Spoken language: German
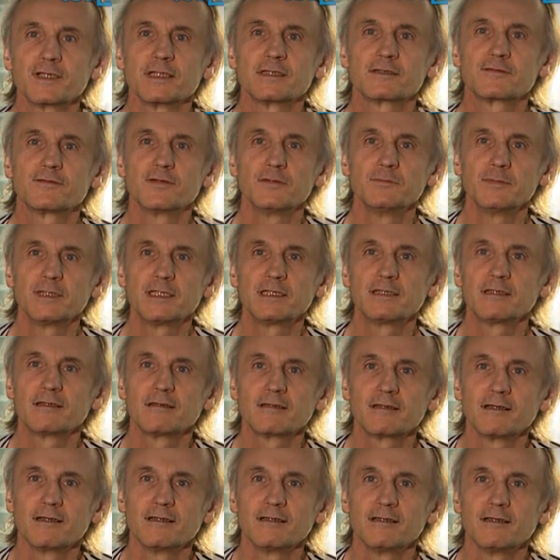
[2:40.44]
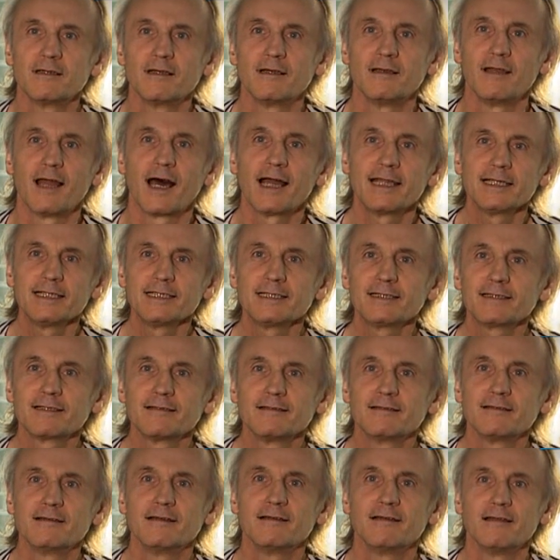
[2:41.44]
ist für mich
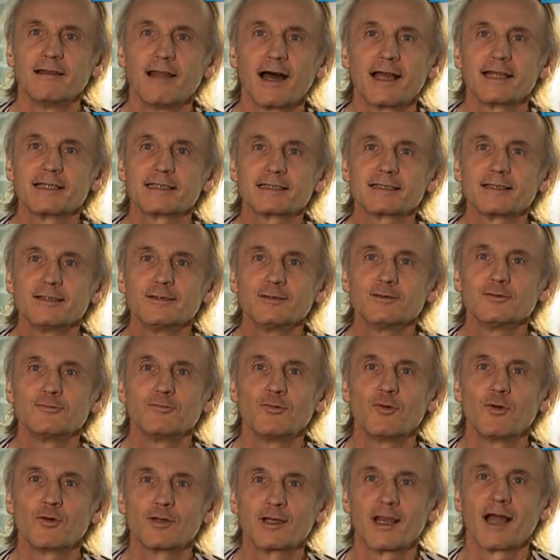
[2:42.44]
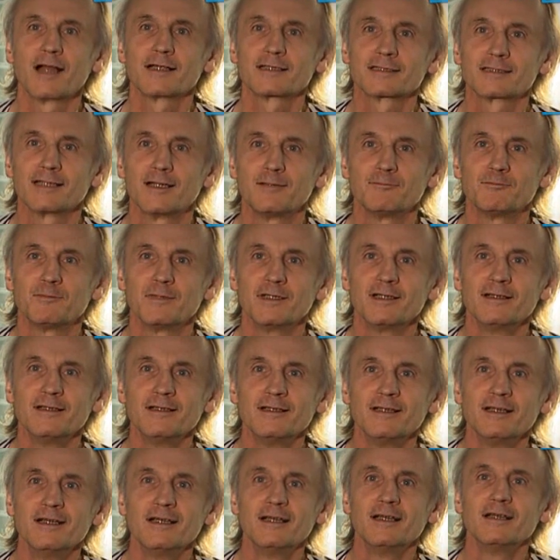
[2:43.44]
leicht, leise und langsam.
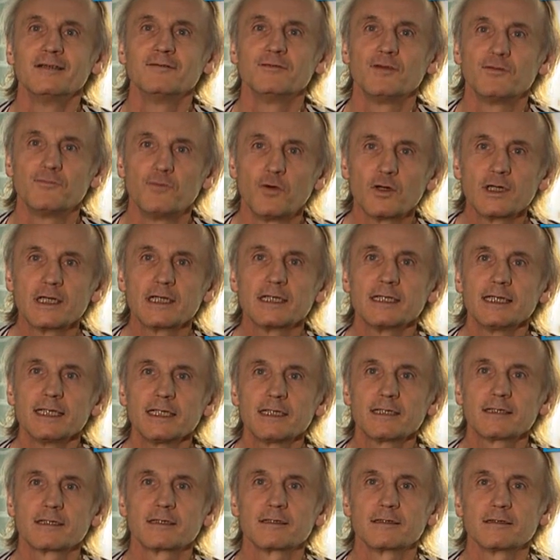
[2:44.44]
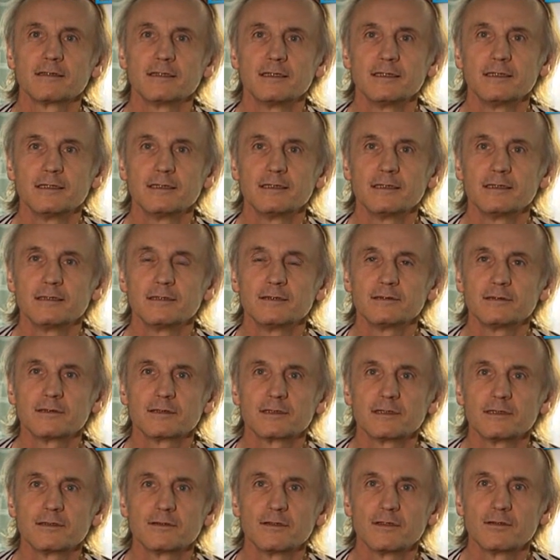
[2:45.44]
Wir wollen nicht äh,
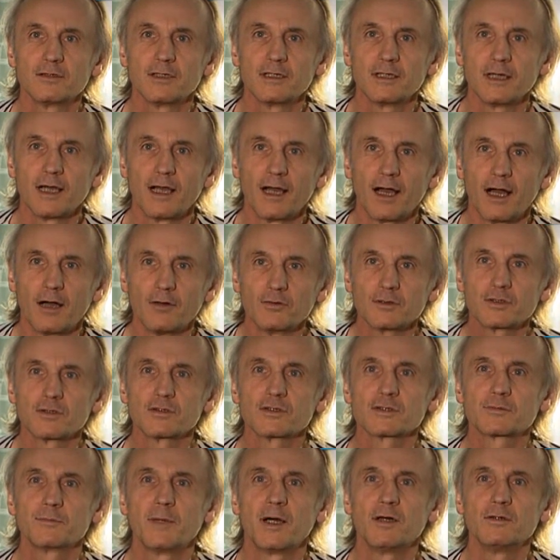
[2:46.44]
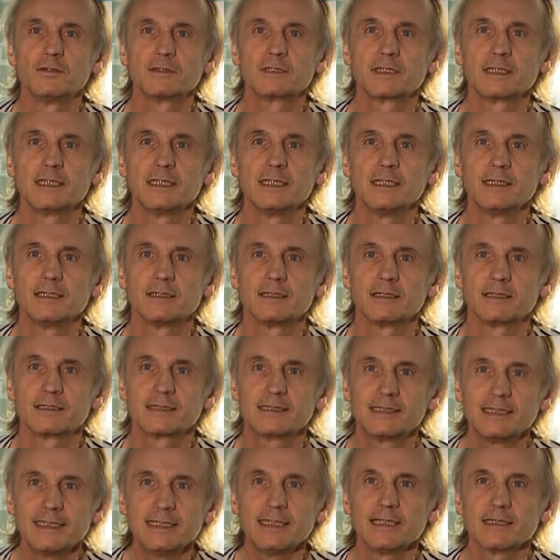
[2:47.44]
Autos bauen, die
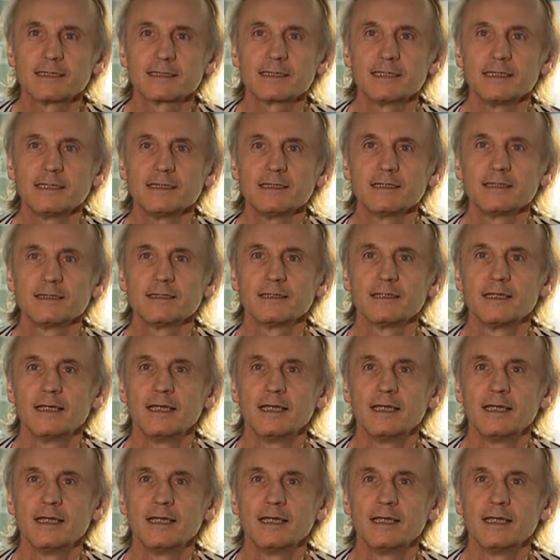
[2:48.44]
sicher sind,